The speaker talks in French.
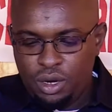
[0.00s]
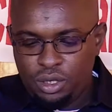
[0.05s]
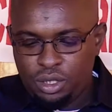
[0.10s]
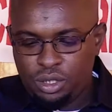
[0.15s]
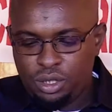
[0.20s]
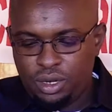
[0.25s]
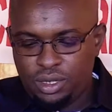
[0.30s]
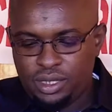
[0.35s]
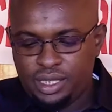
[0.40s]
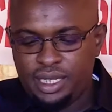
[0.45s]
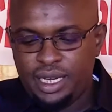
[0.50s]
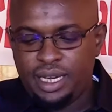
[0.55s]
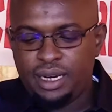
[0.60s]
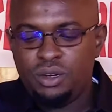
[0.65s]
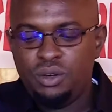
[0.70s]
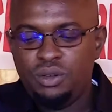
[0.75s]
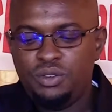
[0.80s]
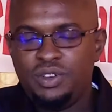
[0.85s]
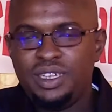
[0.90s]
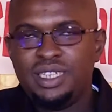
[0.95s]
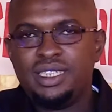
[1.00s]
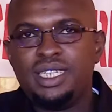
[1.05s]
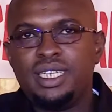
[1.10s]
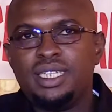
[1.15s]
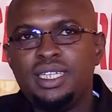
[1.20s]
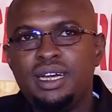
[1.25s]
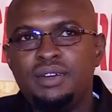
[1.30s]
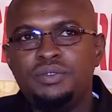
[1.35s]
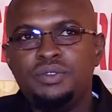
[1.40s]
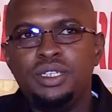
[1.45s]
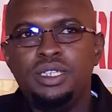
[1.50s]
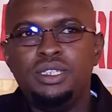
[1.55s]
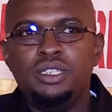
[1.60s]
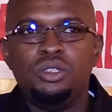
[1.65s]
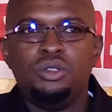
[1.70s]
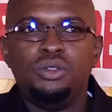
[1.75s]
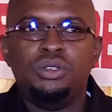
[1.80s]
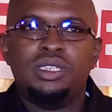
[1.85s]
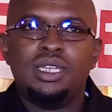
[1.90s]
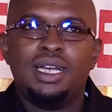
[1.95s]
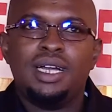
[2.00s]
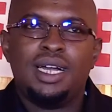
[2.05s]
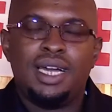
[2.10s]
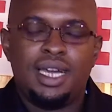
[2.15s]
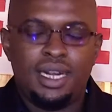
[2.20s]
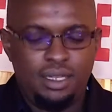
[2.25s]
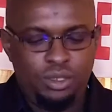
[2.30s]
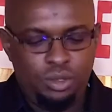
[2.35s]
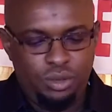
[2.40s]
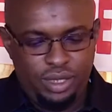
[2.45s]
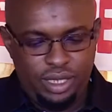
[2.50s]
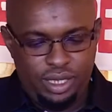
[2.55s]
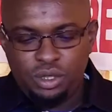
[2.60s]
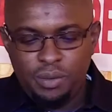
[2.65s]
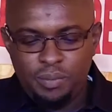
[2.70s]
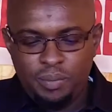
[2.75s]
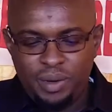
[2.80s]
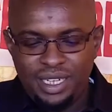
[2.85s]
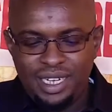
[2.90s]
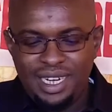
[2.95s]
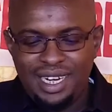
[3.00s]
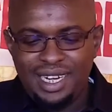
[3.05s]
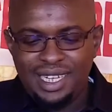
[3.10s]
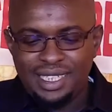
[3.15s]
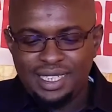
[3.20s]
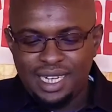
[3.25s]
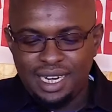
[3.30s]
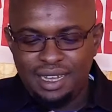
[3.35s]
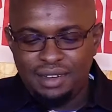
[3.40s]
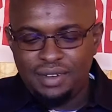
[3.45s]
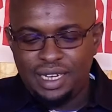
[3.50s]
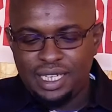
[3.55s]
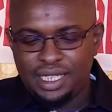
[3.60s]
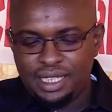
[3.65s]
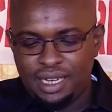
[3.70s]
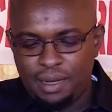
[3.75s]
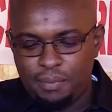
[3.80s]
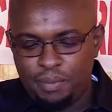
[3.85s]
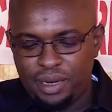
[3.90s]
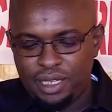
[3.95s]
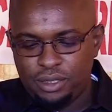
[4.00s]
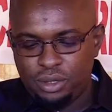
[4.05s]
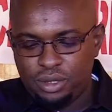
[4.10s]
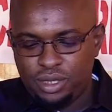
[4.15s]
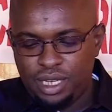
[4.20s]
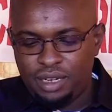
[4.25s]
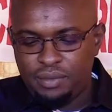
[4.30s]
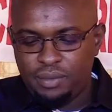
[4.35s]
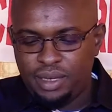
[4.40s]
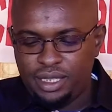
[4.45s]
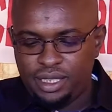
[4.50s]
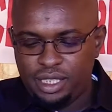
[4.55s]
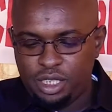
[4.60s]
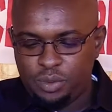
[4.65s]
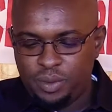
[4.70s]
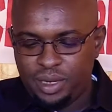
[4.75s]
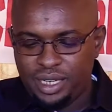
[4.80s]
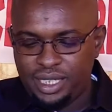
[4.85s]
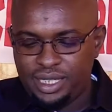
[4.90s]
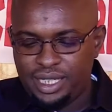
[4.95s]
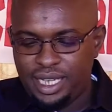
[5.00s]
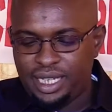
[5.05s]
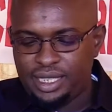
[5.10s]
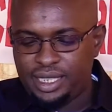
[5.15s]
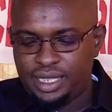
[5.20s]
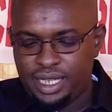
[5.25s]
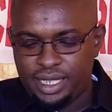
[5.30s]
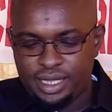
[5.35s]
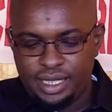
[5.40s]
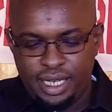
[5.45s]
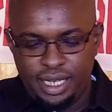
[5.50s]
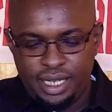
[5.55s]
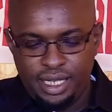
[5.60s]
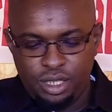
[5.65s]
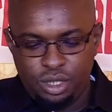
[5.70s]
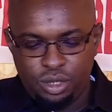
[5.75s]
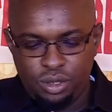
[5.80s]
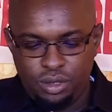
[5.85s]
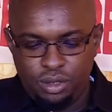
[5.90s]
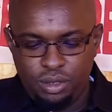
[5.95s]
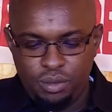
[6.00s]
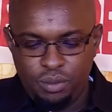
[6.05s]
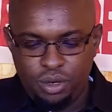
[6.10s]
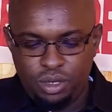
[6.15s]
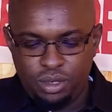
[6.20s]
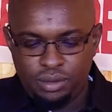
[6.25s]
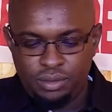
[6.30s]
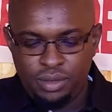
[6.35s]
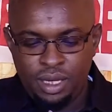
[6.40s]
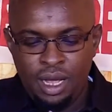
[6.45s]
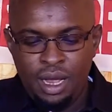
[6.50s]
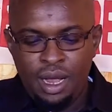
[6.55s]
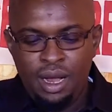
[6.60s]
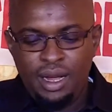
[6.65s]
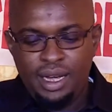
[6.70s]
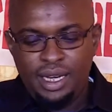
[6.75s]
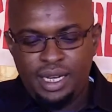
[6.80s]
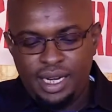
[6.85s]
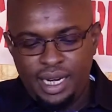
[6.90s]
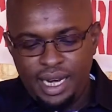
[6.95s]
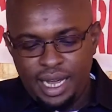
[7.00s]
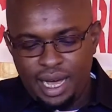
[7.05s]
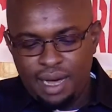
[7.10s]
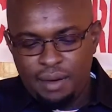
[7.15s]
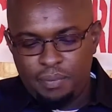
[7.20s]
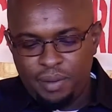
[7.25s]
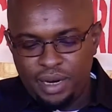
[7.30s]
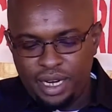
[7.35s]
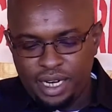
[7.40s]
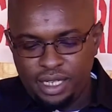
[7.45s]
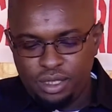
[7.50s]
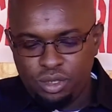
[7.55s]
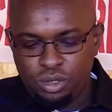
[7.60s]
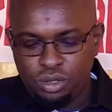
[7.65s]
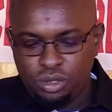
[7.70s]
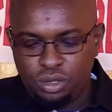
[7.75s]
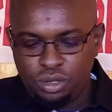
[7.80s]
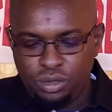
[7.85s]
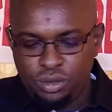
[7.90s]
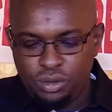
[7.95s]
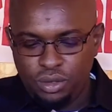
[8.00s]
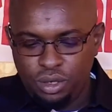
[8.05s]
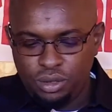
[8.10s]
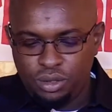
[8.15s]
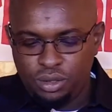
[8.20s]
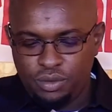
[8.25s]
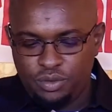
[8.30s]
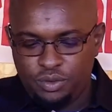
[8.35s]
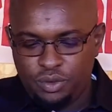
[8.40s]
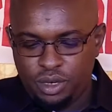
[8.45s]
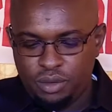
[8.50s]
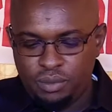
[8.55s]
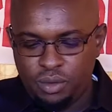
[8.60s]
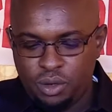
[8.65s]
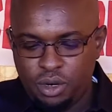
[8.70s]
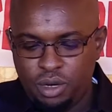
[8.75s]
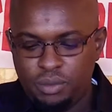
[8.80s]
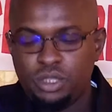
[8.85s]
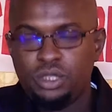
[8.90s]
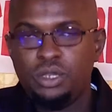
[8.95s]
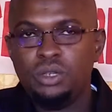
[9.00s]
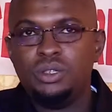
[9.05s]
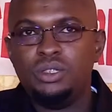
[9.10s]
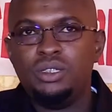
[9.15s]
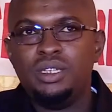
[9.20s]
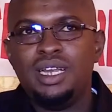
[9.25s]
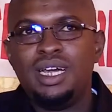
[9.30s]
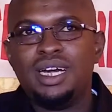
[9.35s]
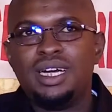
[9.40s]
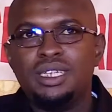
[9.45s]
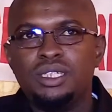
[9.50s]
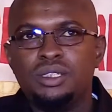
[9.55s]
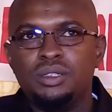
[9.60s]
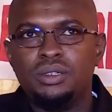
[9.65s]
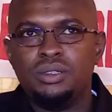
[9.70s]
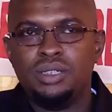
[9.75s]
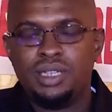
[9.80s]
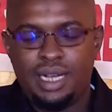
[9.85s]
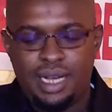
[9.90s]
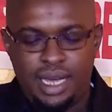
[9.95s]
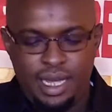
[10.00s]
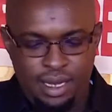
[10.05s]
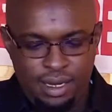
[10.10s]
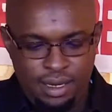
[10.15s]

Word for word: Scholcher le 27 avril 1848. Cependant, l'esclavage n'a pas totalement disparu dans certaines régions du monde et réapparaît sous une autre forme comme celui de la région de Caille.